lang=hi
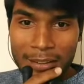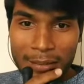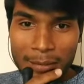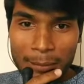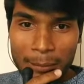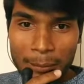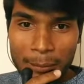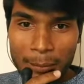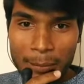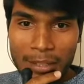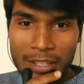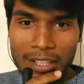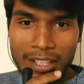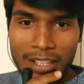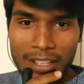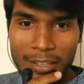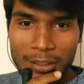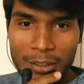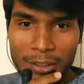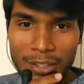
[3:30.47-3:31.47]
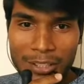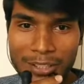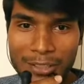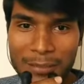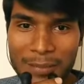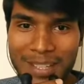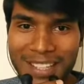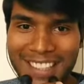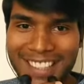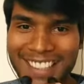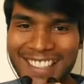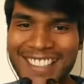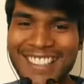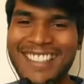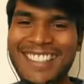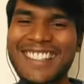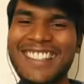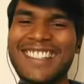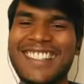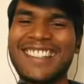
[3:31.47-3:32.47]
मिलियन डॉलर स्माइल अरे
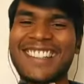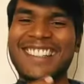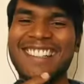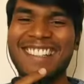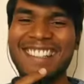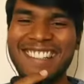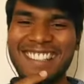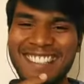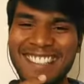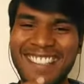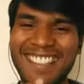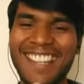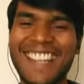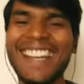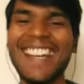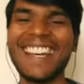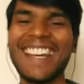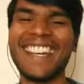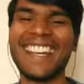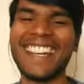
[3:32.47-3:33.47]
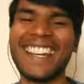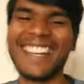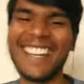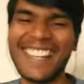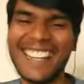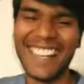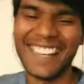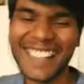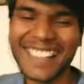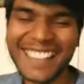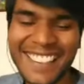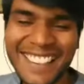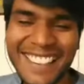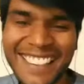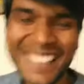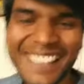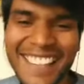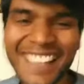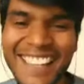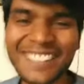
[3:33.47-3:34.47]
रे रे रे
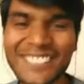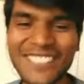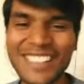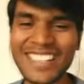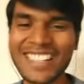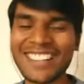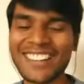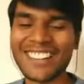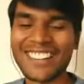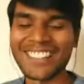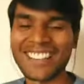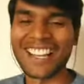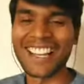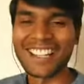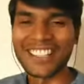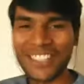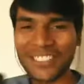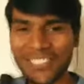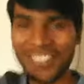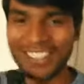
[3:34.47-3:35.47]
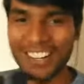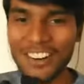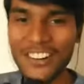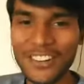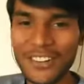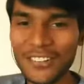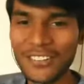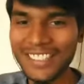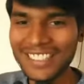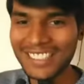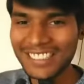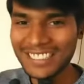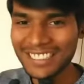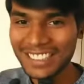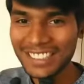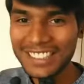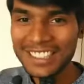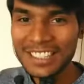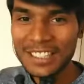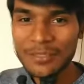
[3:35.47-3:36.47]
एक मिलियन डॉलर डाली तो फिर अकाउंट में भैया जी
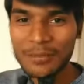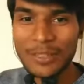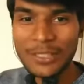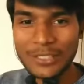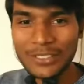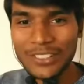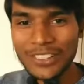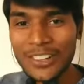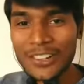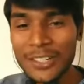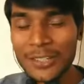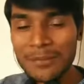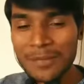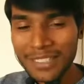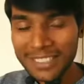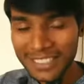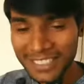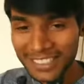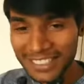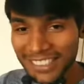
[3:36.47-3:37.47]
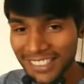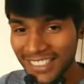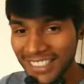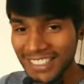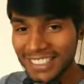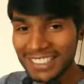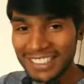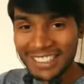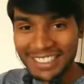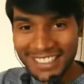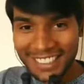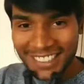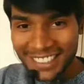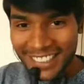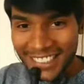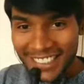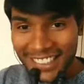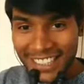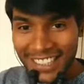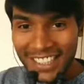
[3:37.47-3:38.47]
भेजू अकाउंट नंबर
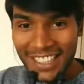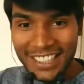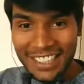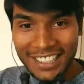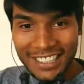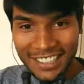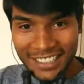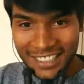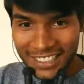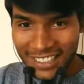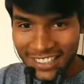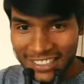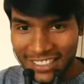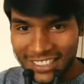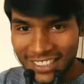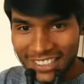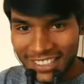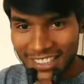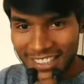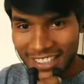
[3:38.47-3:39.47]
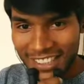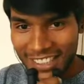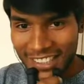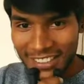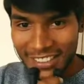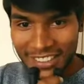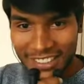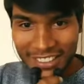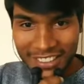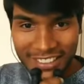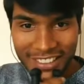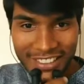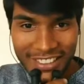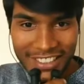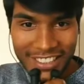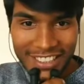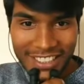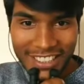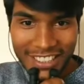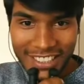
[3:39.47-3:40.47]
हाँ तुर्की का
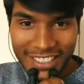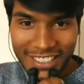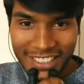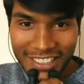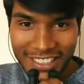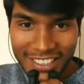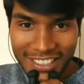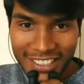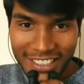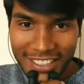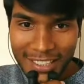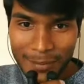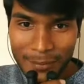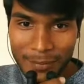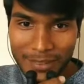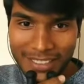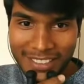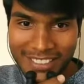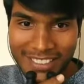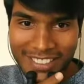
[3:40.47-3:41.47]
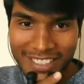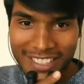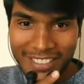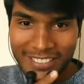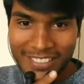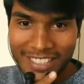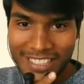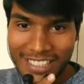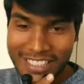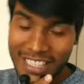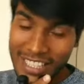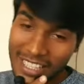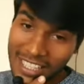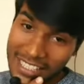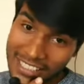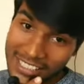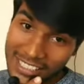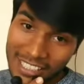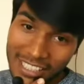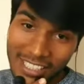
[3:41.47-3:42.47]
आपने स्टिकर वीज़ा लिया है हाँ जी
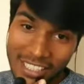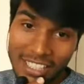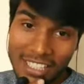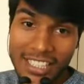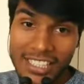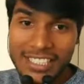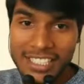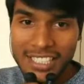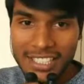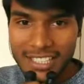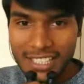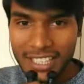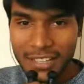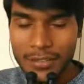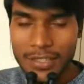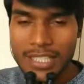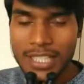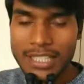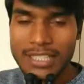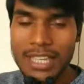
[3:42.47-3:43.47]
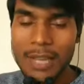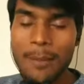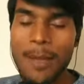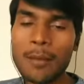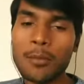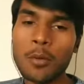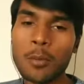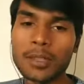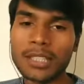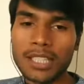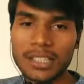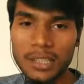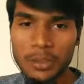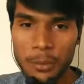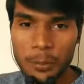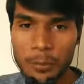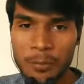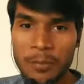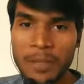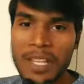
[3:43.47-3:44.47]
स्टिकर वीज़ा लिया है मैं आपको बताता हूँ
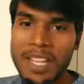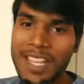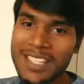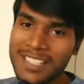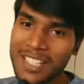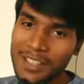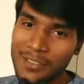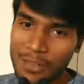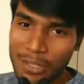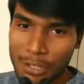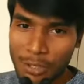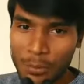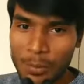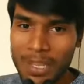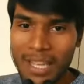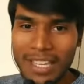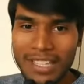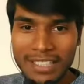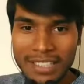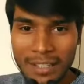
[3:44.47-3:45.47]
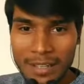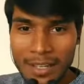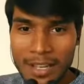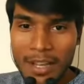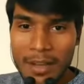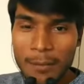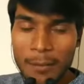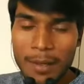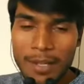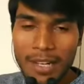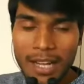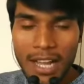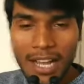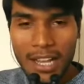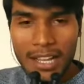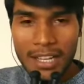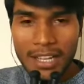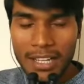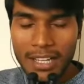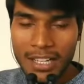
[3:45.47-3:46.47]
इसकी वीडियो भी आएगी पर
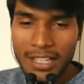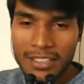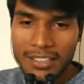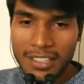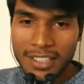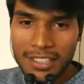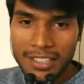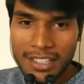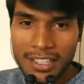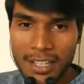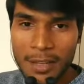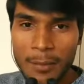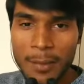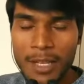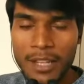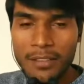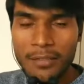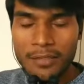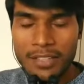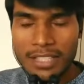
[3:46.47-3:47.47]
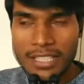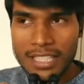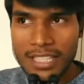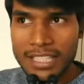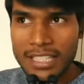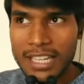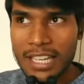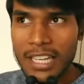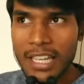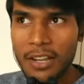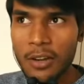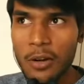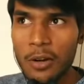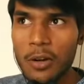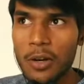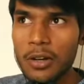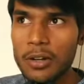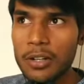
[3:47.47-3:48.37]
हाँ तुर्की का मैंने वीज़ा लिया है और